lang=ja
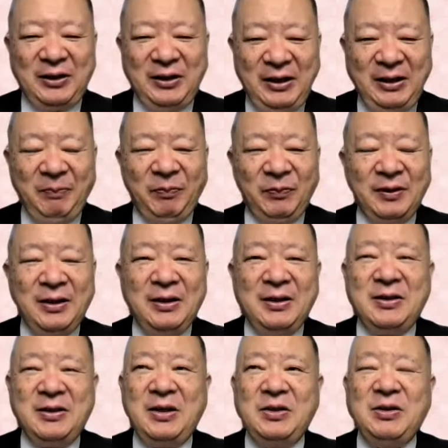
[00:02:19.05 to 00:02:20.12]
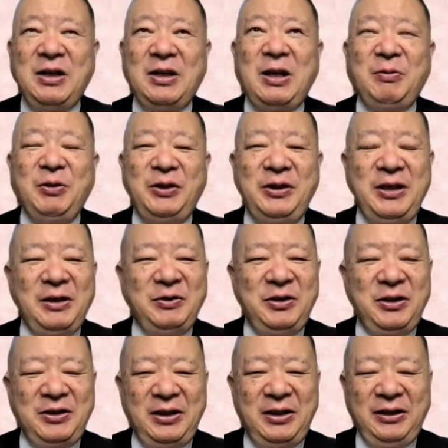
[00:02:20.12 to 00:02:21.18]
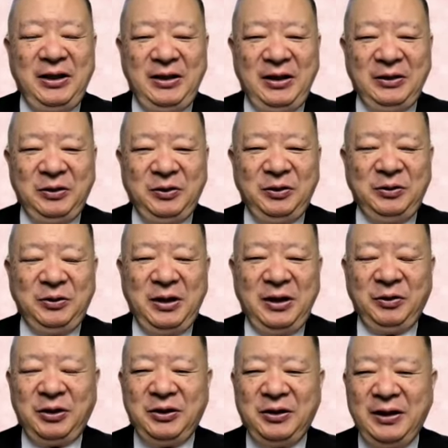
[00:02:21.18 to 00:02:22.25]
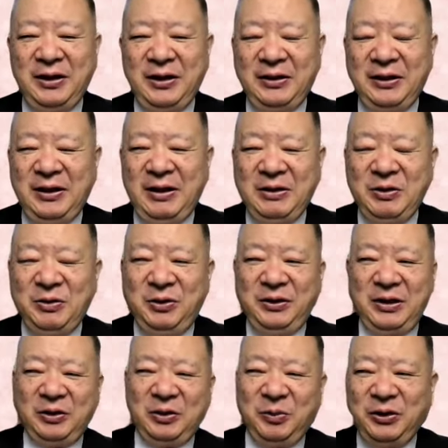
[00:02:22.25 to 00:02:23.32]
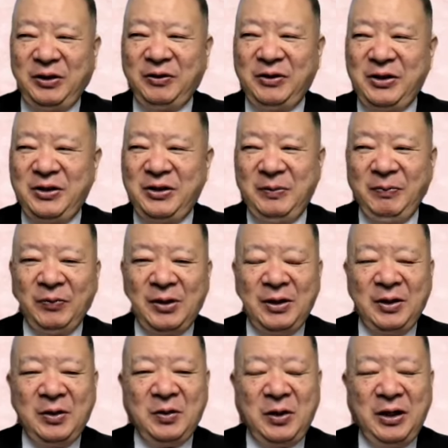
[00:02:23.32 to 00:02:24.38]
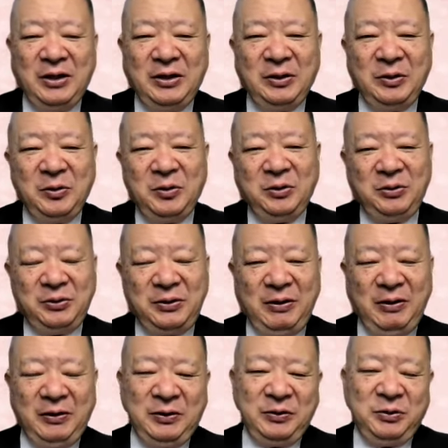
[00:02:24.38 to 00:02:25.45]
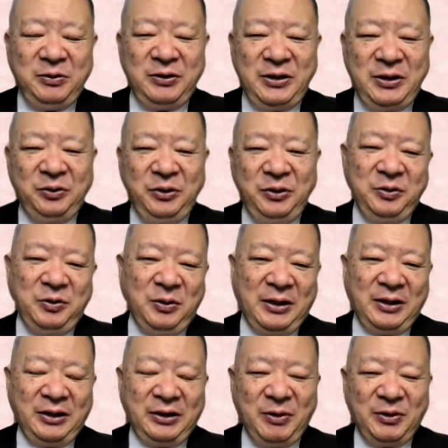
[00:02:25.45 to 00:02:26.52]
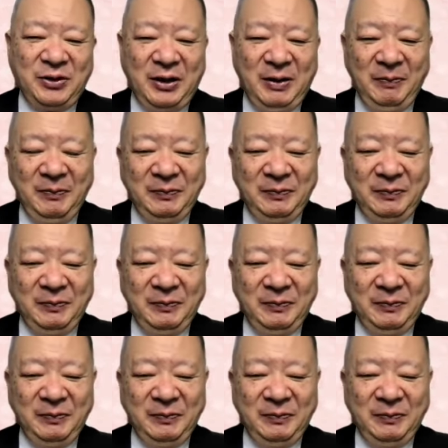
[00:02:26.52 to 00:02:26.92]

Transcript: はいさすが歌舞伎役者さんだなという、あの鍛え方がすごいなと思ってるんですけど、ああいったところとか、黒田さん、どういうふうにご覧になってますか